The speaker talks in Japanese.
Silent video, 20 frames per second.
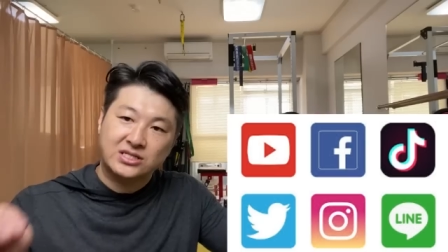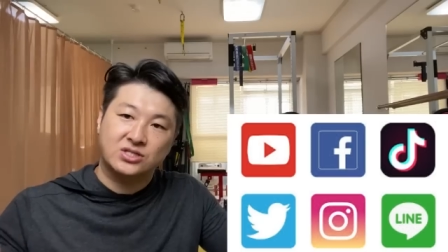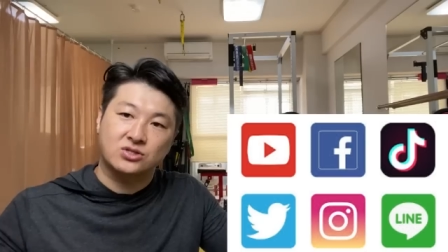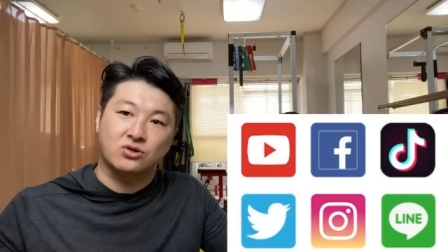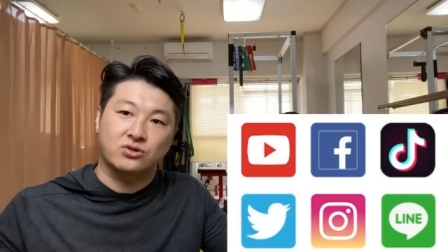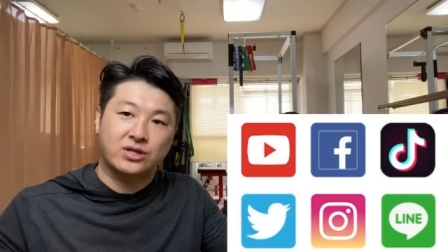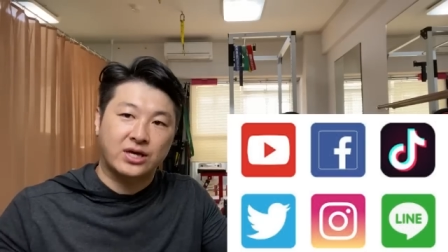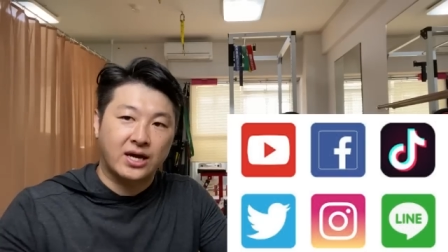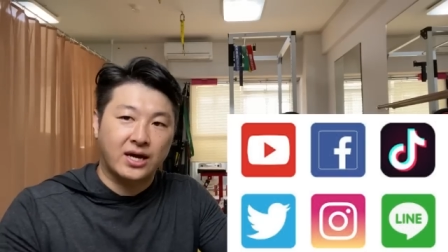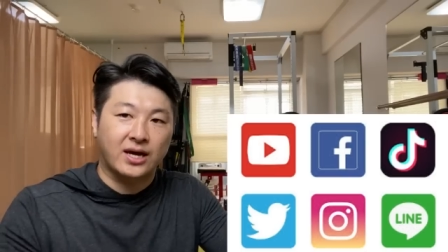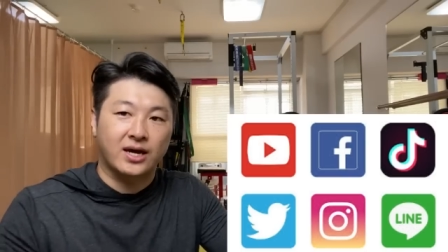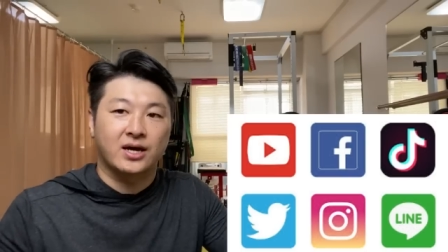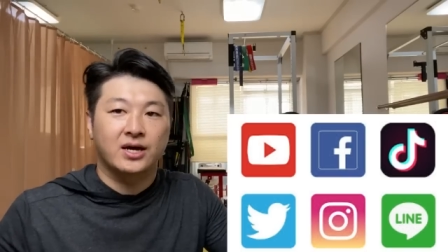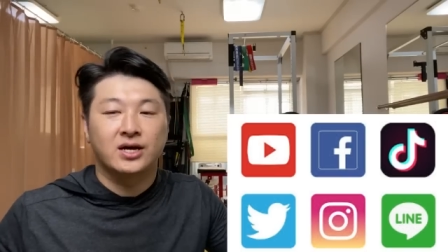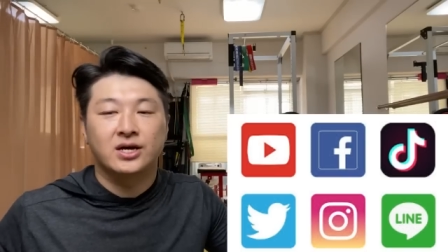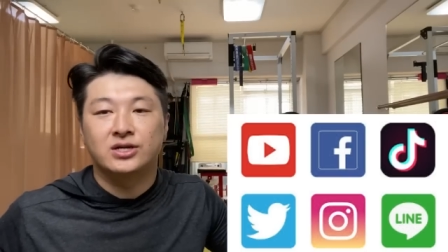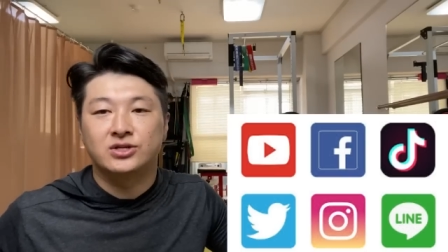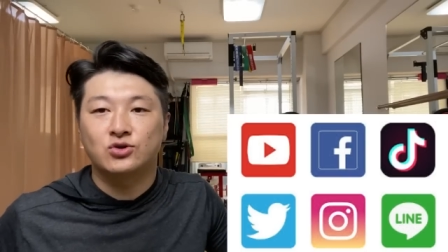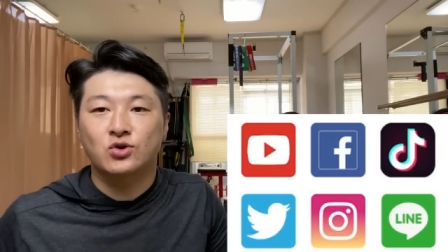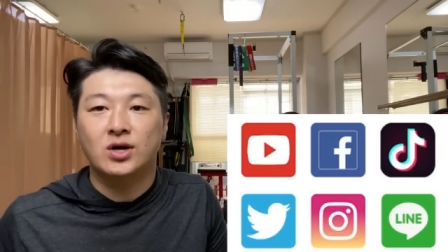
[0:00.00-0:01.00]
すので、
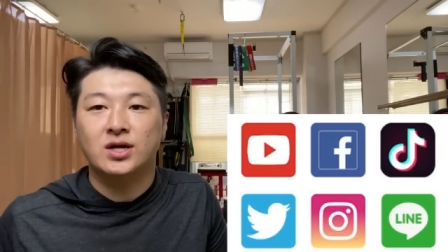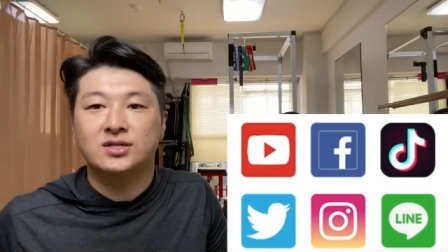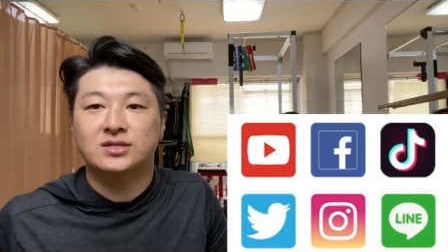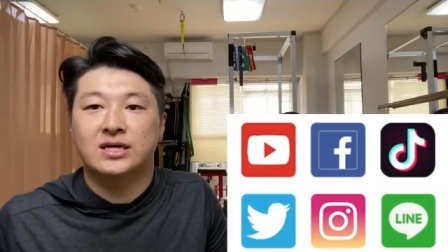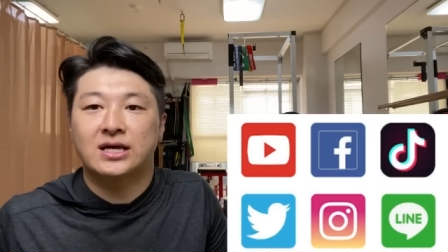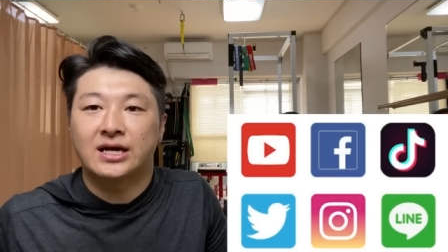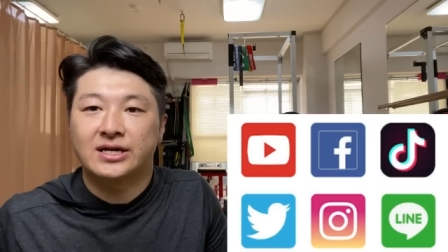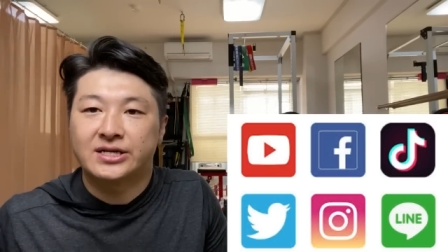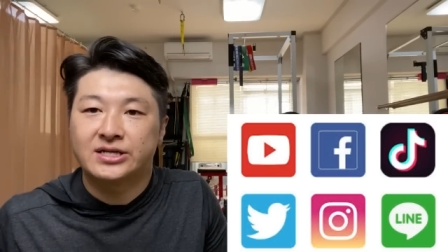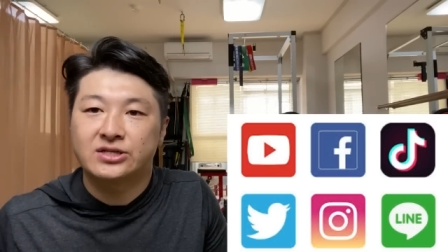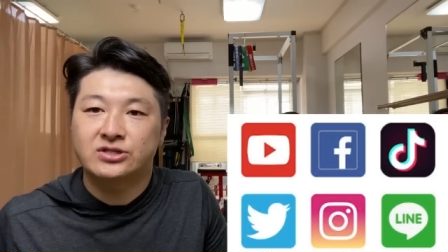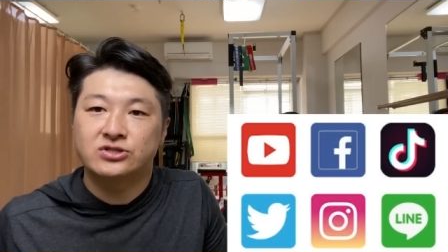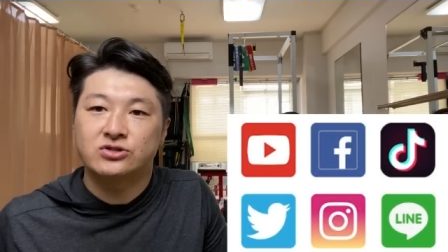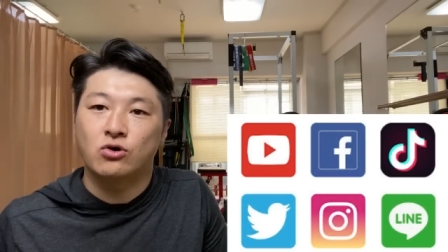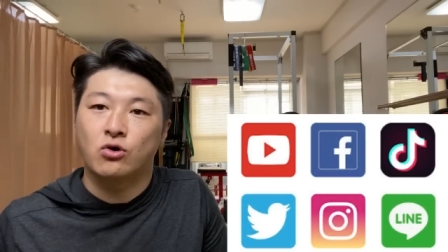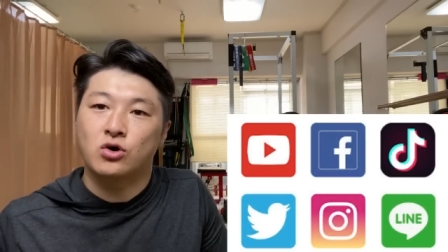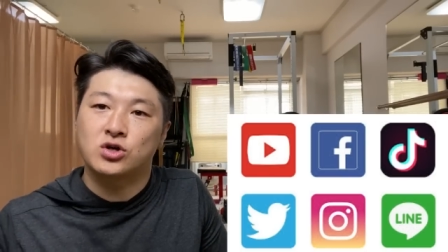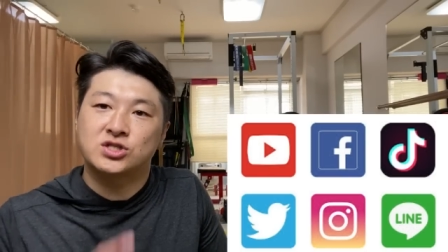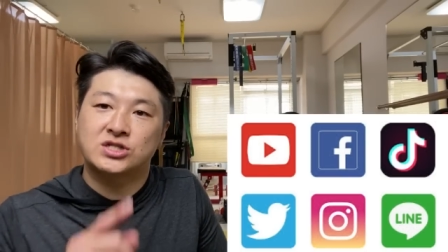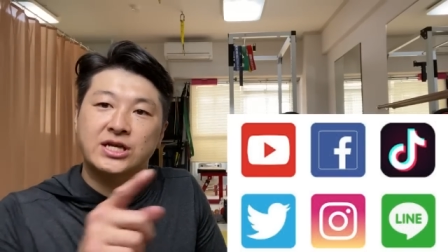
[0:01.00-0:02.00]
よかったらリンク
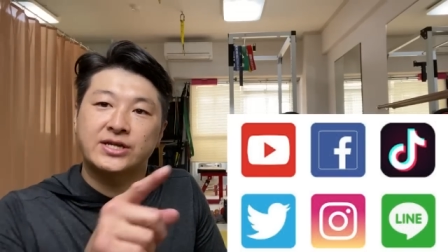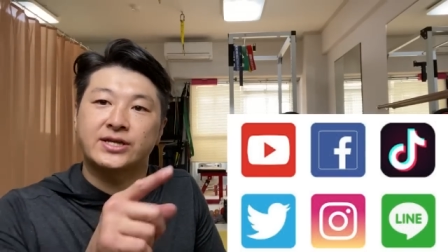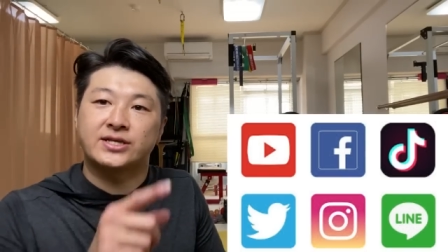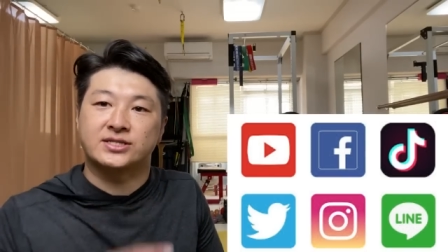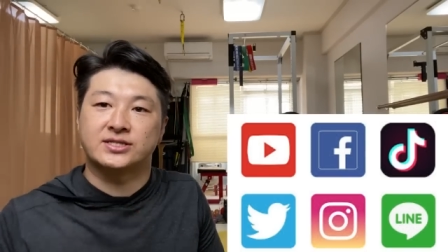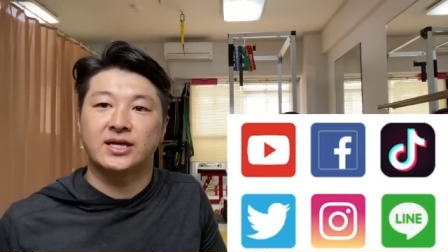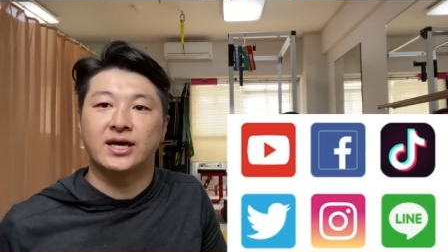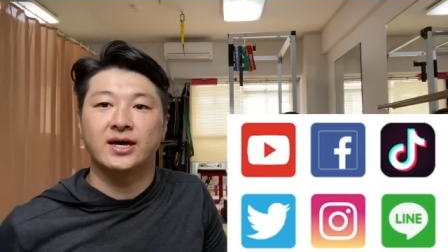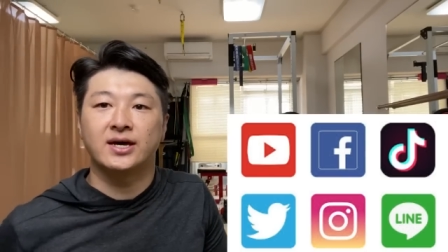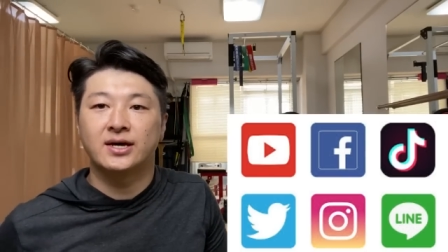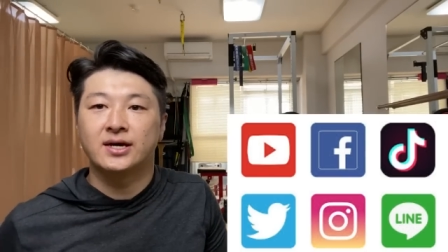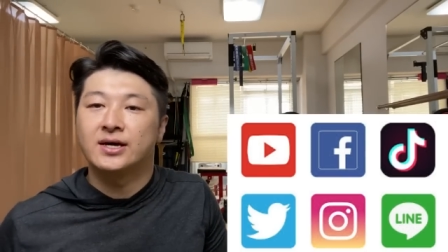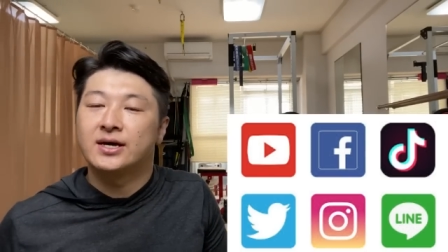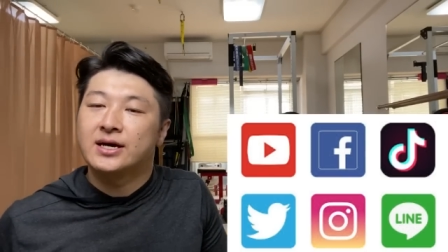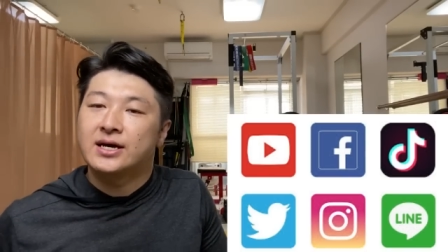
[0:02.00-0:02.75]
を押してですね、